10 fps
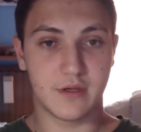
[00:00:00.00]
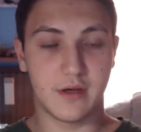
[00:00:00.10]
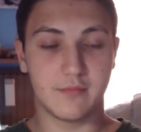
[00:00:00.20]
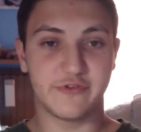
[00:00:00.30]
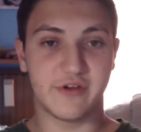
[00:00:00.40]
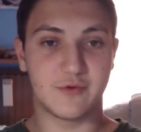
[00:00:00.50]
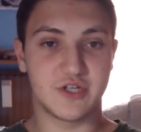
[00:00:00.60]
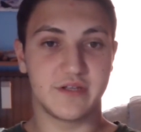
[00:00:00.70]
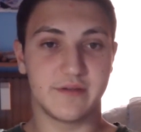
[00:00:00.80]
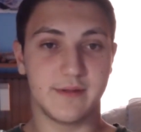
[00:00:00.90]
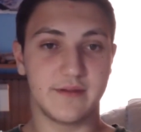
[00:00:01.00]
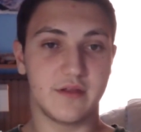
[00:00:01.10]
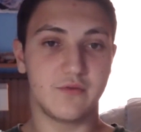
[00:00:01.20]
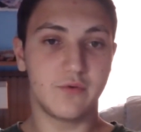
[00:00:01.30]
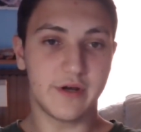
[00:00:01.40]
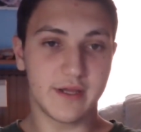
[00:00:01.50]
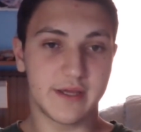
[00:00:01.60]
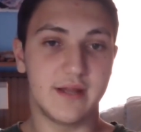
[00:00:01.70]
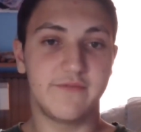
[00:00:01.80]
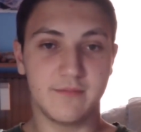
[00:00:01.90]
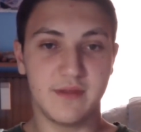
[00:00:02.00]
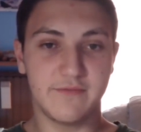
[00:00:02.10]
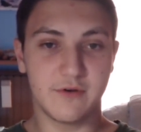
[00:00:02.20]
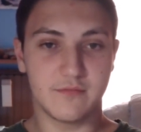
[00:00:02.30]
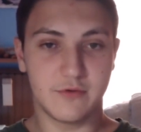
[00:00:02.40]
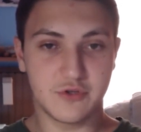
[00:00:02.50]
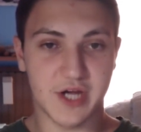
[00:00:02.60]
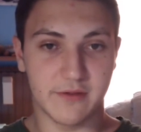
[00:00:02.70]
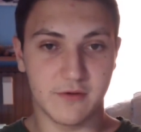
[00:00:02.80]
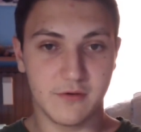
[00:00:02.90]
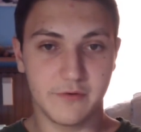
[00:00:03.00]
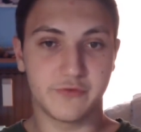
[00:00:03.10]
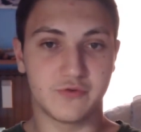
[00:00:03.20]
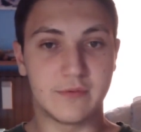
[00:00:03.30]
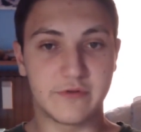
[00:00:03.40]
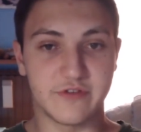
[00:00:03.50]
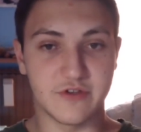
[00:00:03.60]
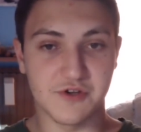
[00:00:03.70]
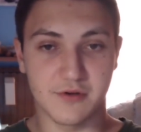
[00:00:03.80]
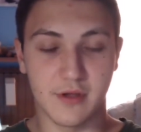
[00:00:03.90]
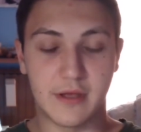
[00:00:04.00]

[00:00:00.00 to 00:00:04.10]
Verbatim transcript: Possiamo certamente dedurre che il fiammifero bruciando consuma ossigeno,